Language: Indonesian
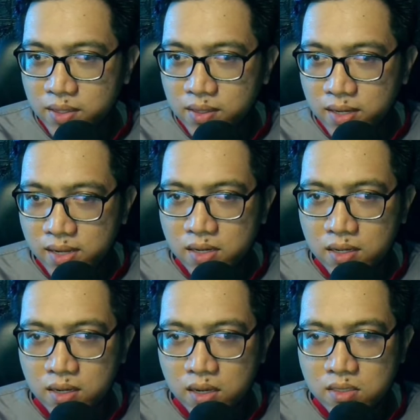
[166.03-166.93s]

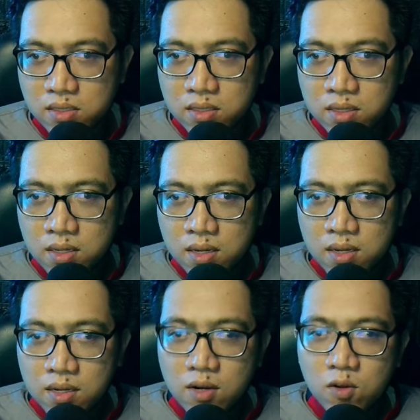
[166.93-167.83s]
Trigger guys
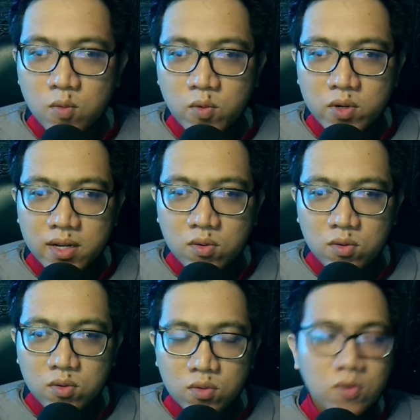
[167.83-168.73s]
Lalu kemudian
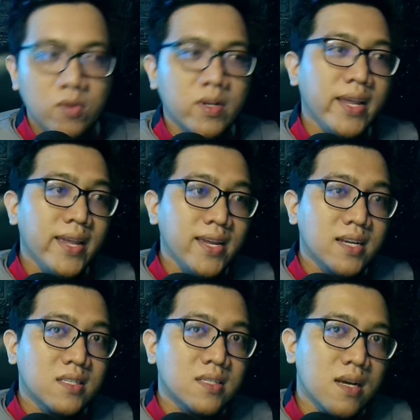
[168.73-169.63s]
untuk
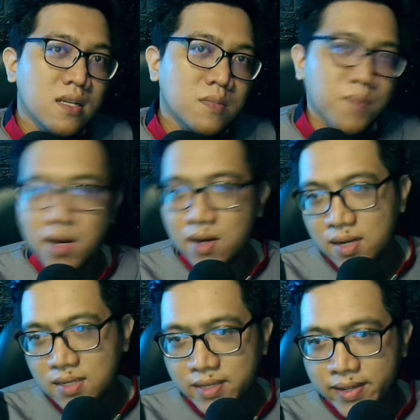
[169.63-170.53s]
DX gas spark
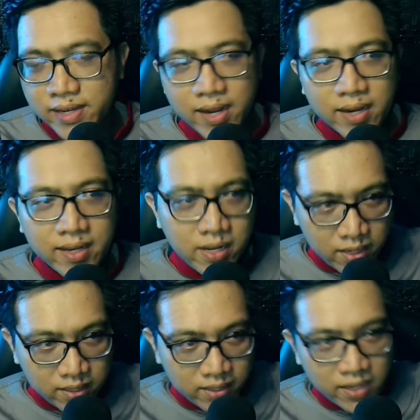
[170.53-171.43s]
nya ini, ini yang
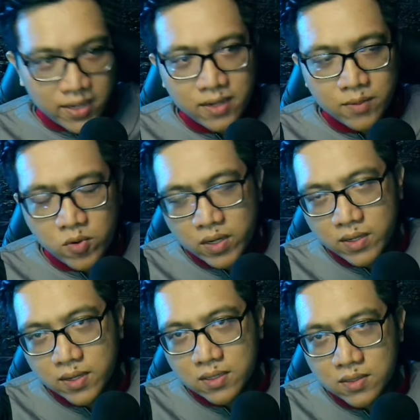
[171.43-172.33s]
diketeng ya bukan
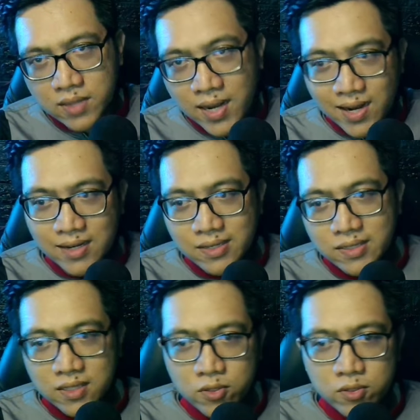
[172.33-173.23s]
yang narak
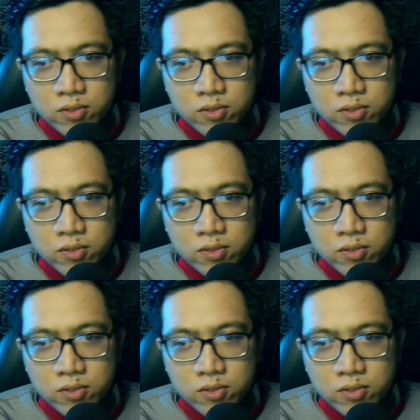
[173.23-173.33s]
set itu